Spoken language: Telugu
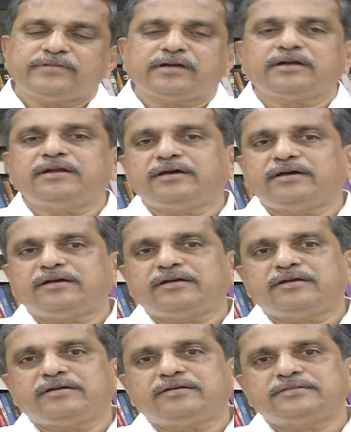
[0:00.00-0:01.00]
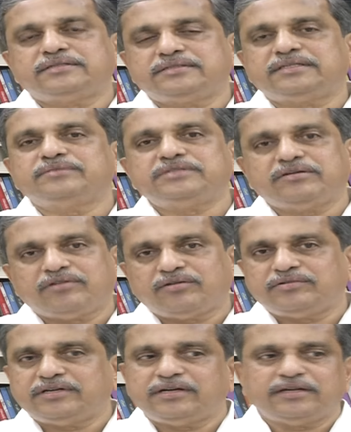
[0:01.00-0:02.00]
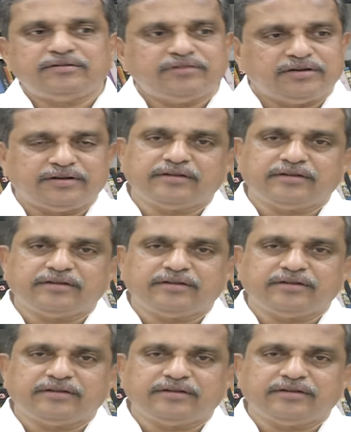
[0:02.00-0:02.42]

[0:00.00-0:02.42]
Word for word: అక్కడ సిస్టమ్స్ ఎవాల్వ్ చేయడానికి వీళ్ళని